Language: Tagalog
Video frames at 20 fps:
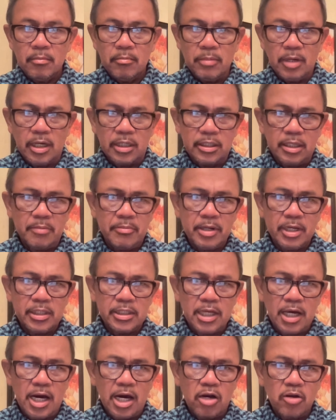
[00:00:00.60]
Magandang
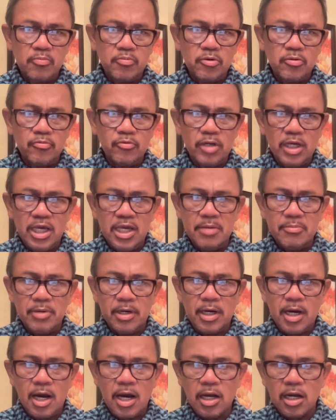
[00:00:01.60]
magandang araw po muli
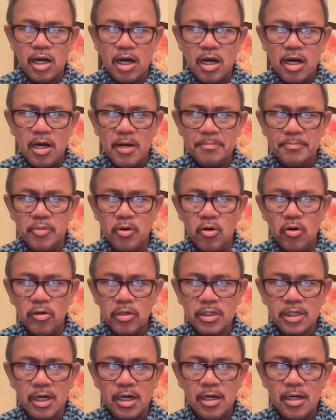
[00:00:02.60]
mga
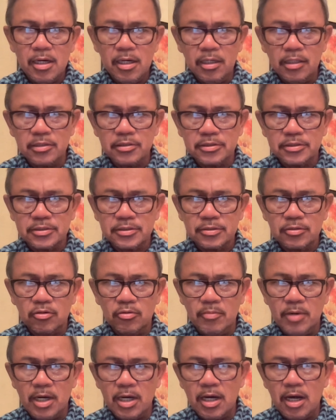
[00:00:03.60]
ka-poll calls o
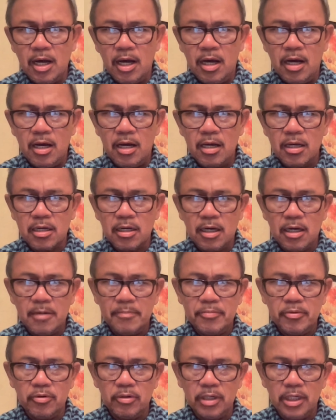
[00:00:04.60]
mga
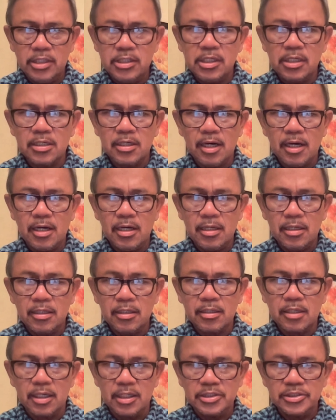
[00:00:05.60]

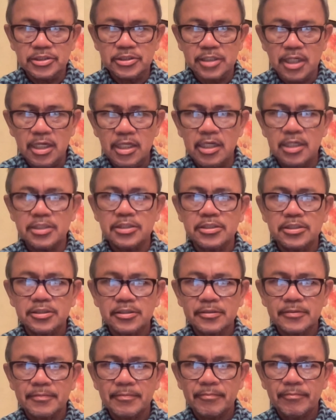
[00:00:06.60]
ka-political
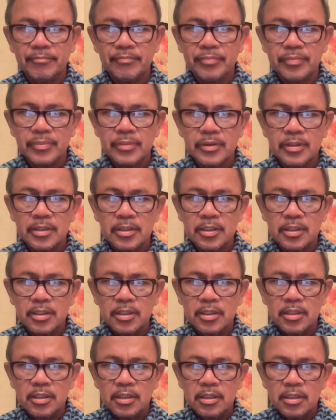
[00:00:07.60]
calisthenics.
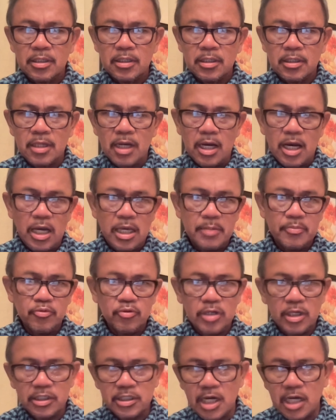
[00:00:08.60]
Kagaya
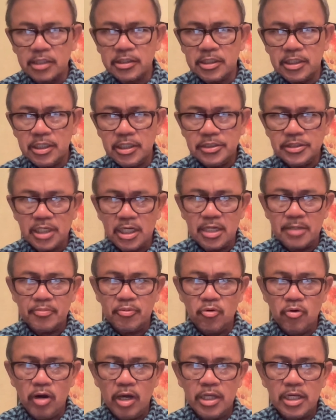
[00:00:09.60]
po ng dati, sana
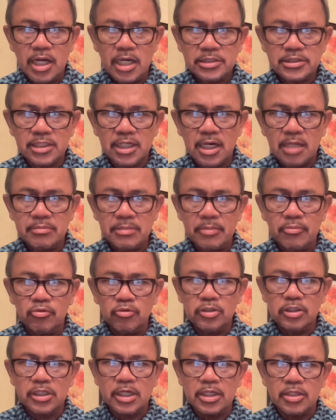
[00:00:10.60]
po ay nasa
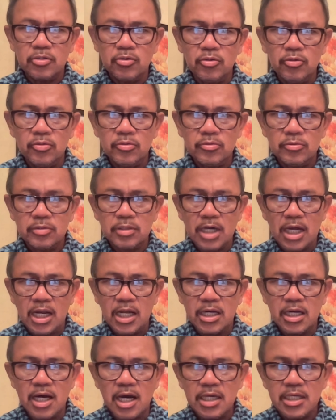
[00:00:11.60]
mabuti kayong
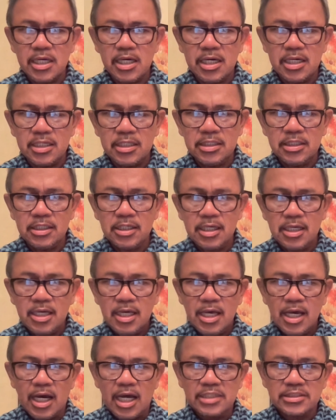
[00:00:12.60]
kalagayan
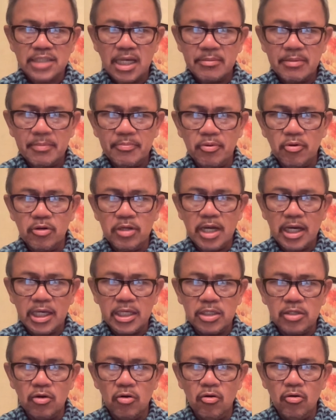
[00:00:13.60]
kasama po ng
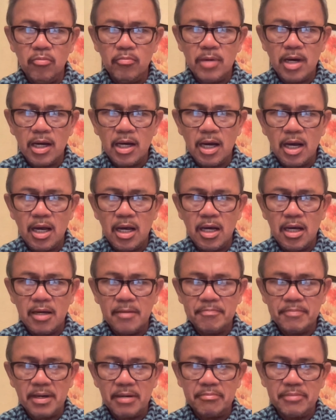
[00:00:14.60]
inyong mga
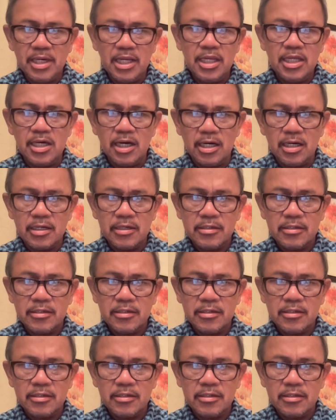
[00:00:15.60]
pamilya